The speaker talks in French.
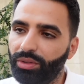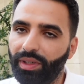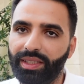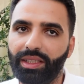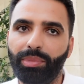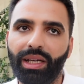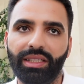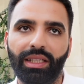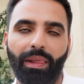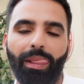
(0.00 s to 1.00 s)
universités
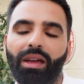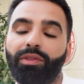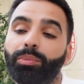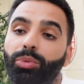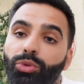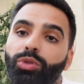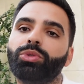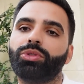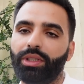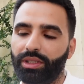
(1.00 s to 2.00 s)
parisiennes. Et en fait, plus tu
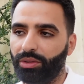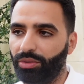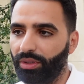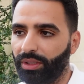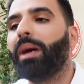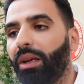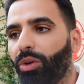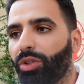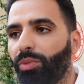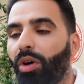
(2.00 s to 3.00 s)
montes dans les études,
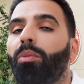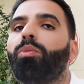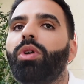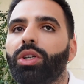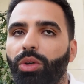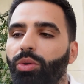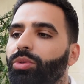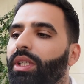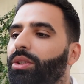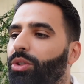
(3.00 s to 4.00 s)
malheureusement, moins je
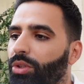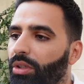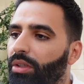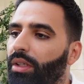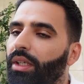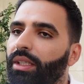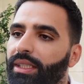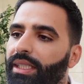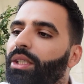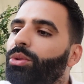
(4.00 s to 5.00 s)
rencontrais des gens
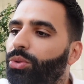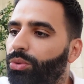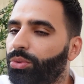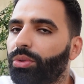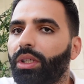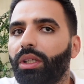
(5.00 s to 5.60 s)
qui étaient issus